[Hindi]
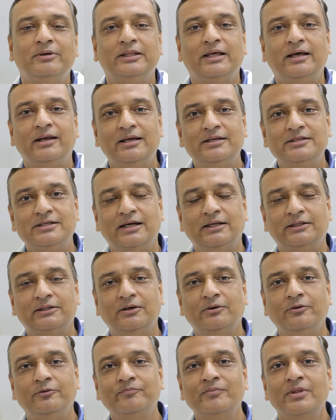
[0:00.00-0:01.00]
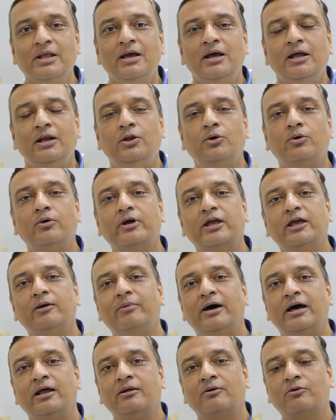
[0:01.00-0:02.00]
बताना चाहता हूँ लोगों के
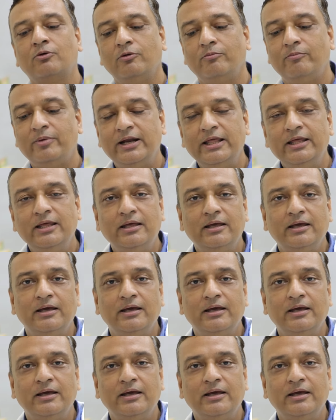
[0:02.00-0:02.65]
बारे को बड़ी